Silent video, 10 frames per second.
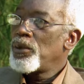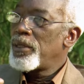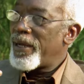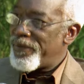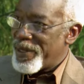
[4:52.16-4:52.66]

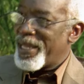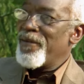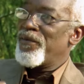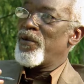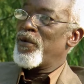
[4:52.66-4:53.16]

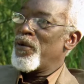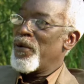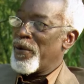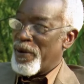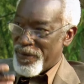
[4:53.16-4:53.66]
l'Africain veut
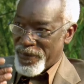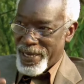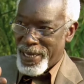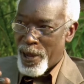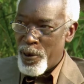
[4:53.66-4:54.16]

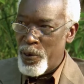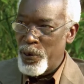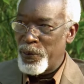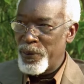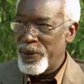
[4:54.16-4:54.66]
refaire la
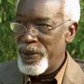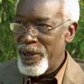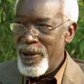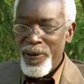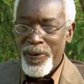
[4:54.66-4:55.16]
route. Mhm.